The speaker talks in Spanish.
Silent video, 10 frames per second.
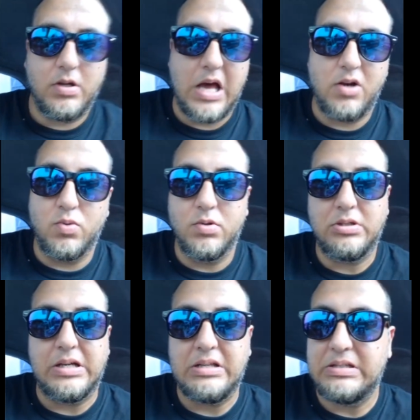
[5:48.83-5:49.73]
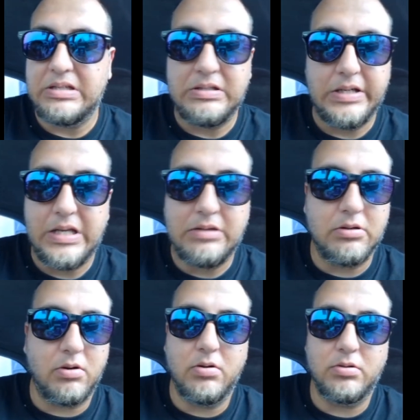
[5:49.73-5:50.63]
Algunos le dicen
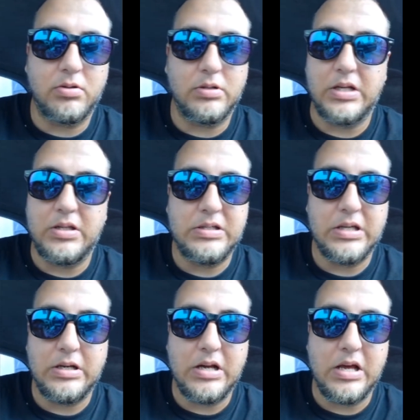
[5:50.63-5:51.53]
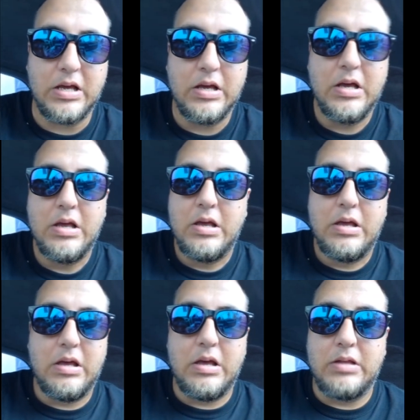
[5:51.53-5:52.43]
cilindro, otros le dicen
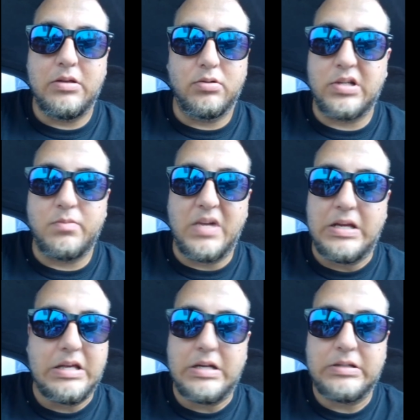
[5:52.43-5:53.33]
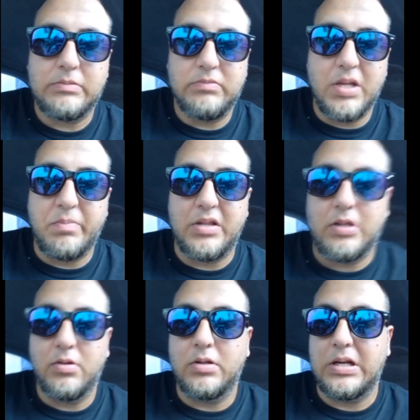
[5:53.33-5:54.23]
de otras maneras,
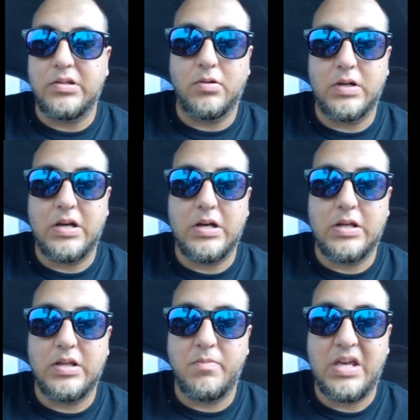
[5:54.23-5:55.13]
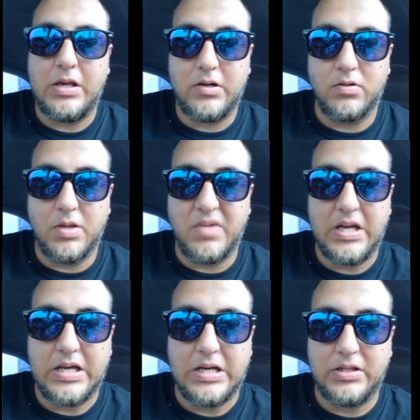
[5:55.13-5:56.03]
dependiendo de la zona de México, de
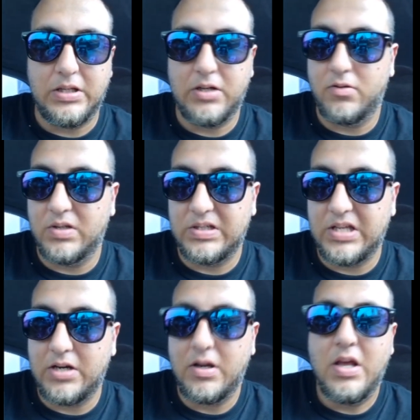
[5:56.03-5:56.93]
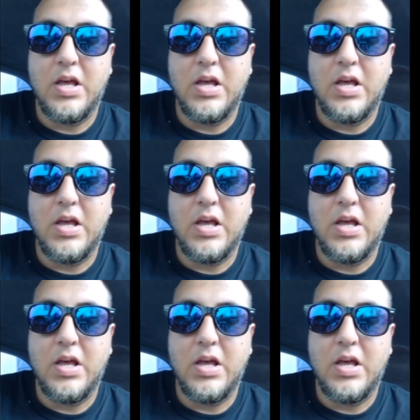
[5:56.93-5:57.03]
América Latina, donde estén.